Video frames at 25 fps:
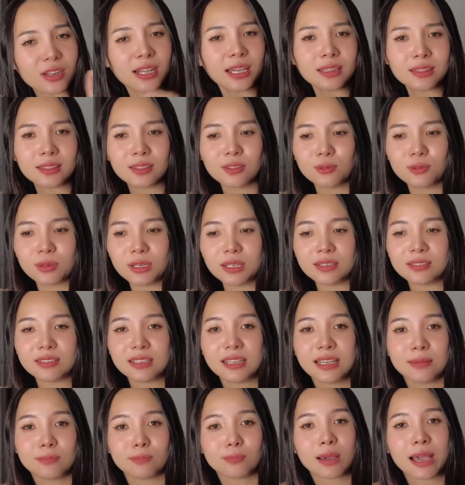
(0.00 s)
ít luôn á.
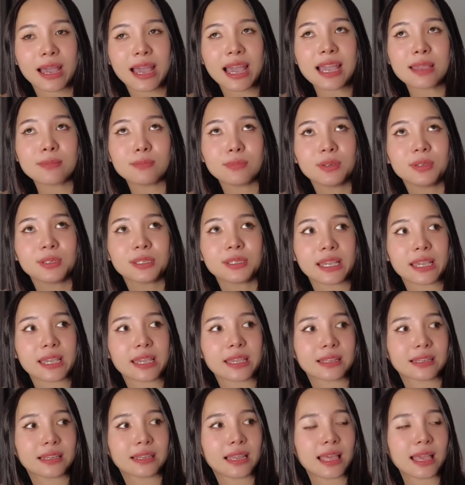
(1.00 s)
Mà hai mươi
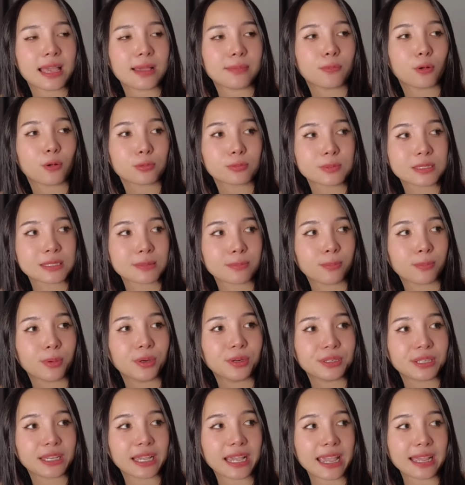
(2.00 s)
ngàn là một
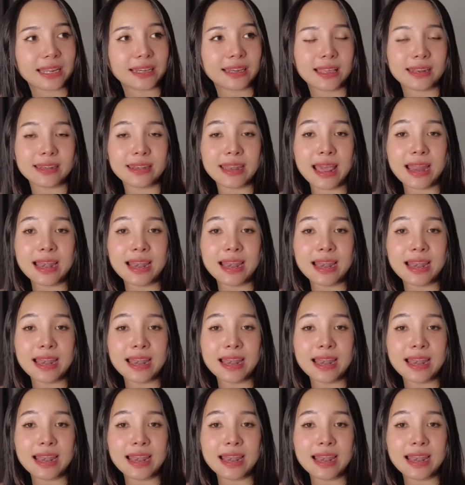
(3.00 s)
mười ngàn là đã